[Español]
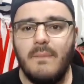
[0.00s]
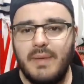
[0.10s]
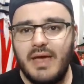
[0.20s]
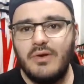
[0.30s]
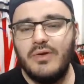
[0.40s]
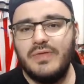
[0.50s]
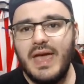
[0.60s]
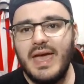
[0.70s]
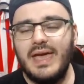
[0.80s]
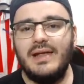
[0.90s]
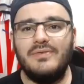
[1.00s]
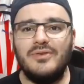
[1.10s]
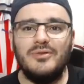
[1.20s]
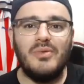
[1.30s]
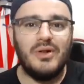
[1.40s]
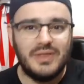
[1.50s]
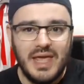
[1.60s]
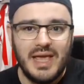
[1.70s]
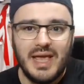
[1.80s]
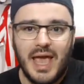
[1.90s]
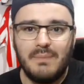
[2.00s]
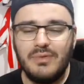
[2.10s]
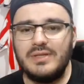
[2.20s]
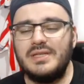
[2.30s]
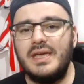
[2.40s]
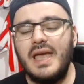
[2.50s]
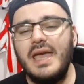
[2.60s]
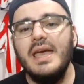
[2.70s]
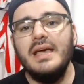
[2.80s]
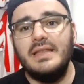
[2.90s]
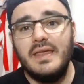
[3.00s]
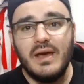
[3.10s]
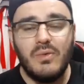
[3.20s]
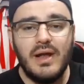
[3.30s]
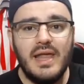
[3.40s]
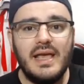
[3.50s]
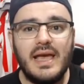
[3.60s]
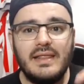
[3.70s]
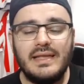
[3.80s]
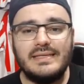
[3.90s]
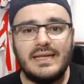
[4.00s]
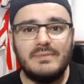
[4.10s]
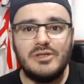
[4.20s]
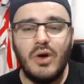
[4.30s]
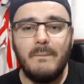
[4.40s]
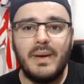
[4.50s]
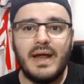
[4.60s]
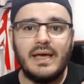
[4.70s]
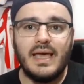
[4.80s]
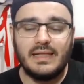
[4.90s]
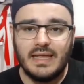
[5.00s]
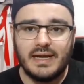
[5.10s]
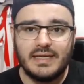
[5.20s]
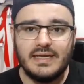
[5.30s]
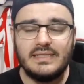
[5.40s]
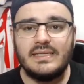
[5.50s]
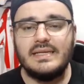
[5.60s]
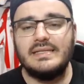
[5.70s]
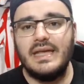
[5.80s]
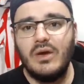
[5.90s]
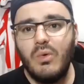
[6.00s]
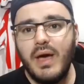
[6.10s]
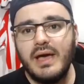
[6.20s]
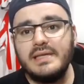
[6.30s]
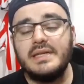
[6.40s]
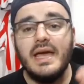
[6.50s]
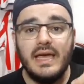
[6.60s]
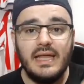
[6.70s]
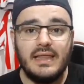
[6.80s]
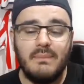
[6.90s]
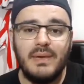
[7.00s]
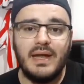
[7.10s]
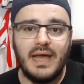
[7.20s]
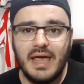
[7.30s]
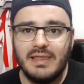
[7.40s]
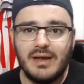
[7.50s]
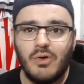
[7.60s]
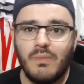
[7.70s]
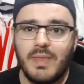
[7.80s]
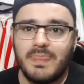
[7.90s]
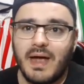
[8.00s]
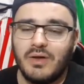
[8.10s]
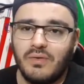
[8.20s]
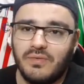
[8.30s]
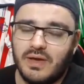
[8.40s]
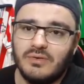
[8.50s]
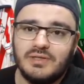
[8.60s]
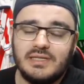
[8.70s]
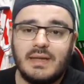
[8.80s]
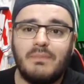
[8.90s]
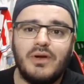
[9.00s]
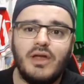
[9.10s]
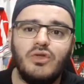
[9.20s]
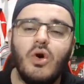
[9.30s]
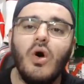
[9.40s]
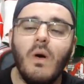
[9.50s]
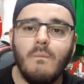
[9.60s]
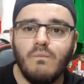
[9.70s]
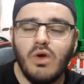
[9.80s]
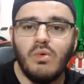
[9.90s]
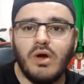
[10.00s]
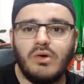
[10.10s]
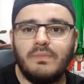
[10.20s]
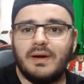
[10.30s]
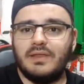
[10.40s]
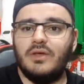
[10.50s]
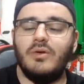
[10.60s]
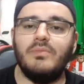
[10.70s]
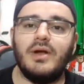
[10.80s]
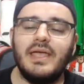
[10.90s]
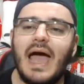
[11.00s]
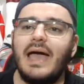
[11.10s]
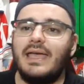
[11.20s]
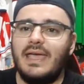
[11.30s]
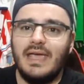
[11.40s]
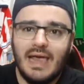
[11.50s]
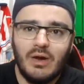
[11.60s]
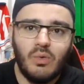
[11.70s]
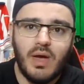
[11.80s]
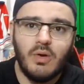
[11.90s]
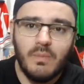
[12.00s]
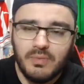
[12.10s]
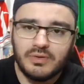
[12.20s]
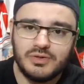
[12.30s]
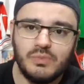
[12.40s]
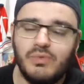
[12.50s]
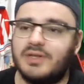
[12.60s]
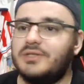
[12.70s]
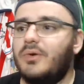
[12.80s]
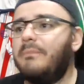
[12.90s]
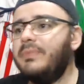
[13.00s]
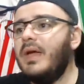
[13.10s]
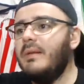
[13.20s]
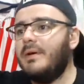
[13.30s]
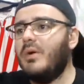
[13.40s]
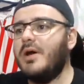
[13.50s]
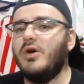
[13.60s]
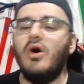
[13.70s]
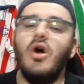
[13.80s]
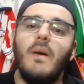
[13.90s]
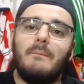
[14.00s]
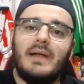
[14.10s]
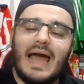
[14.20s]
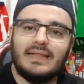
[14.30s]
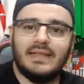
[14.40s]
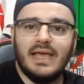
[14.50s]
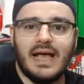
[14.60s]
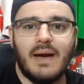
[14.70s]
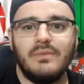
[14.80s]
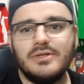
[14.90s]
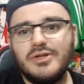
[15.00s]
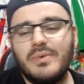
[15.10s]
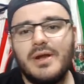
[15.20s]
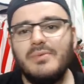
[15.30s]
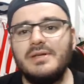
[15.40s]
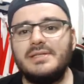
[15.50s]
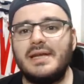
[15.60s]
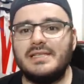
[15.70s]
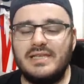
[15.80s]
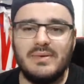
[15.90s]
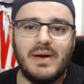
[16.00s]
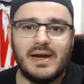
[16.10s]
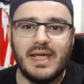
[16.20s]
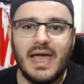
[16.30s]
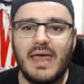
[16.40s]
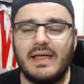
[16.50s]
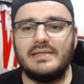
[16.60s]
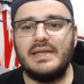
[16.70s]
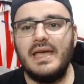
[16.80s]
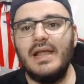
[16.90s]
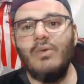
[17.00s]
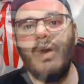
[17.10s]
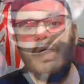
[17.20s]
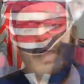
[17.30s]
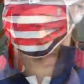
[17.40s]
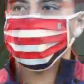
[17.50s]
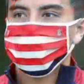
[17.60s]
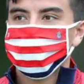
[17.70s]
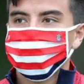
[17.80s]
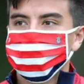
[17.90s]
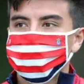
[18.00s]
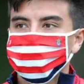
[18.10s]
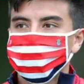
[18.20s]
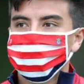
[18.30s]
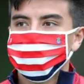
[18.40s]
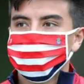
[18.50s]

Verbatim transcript: Pero de el Fútbol Team Game, ¿no? Así que te dejo el link en descripción para que te registres y juegues y también en el comentario fijo. Se está poniendo muy bueno el partido por allá y el juego, por supuesto. Pero bueno, platicamos sobre nuestra chiva rayadas de El Guadalajara, amigos.